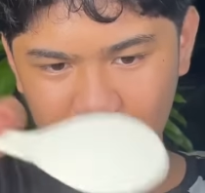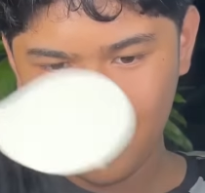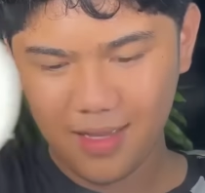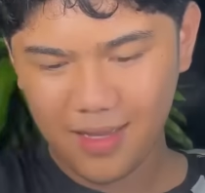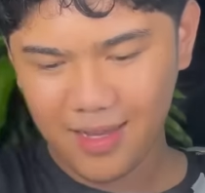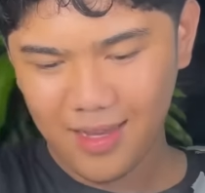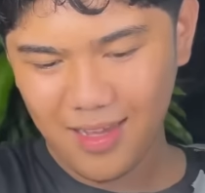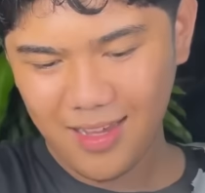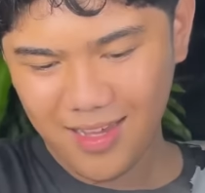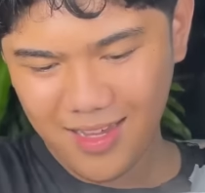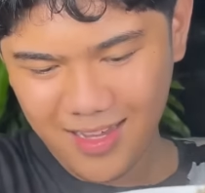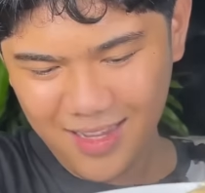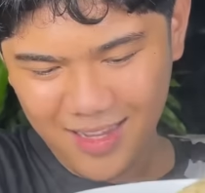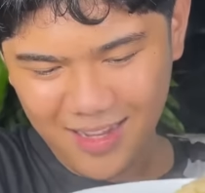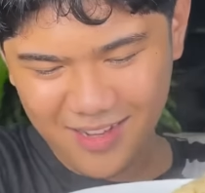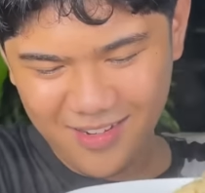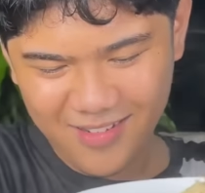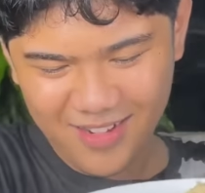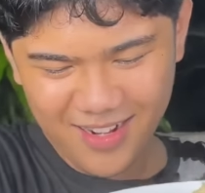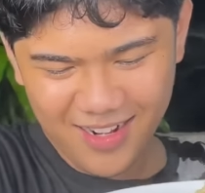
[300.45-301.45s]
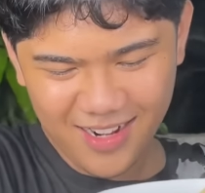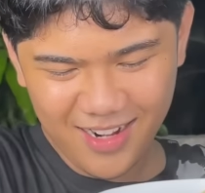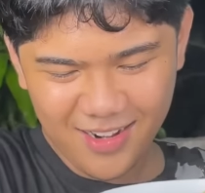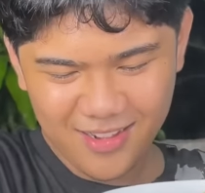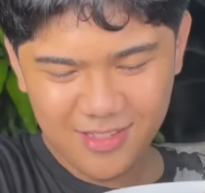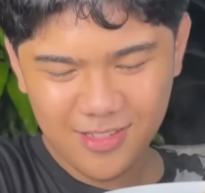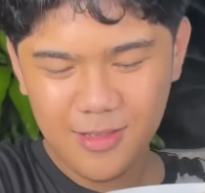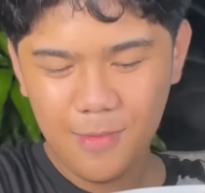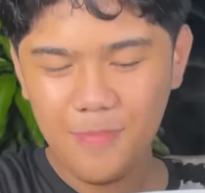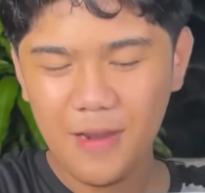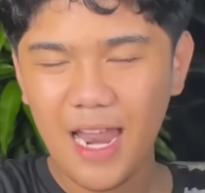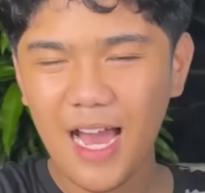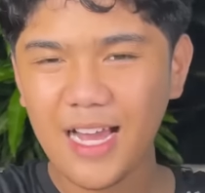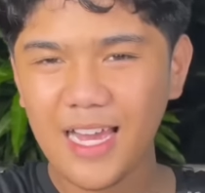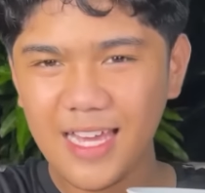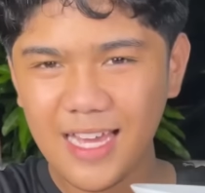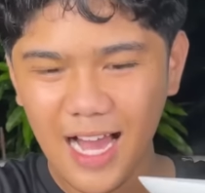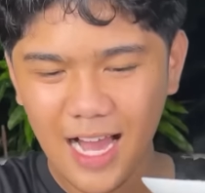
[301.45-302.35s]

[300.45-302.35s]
Yeah, wow. Ito na palaging